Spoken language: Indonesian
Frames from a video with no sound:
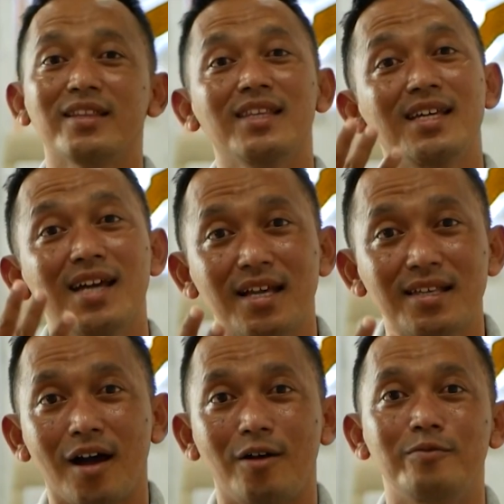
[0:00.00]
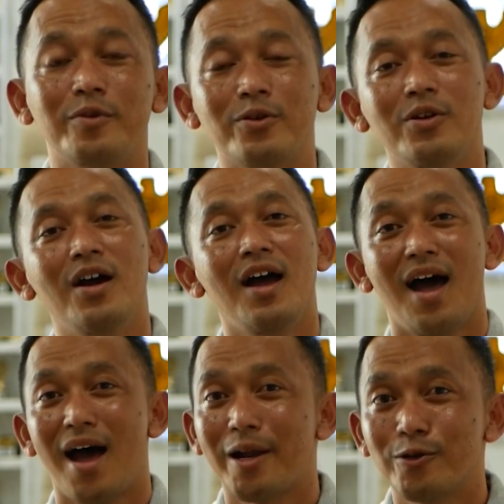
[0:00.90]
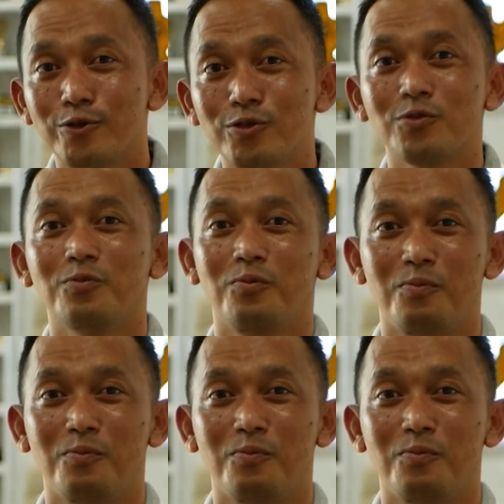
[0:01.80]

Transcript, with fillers: Ketiganya Om Bro harus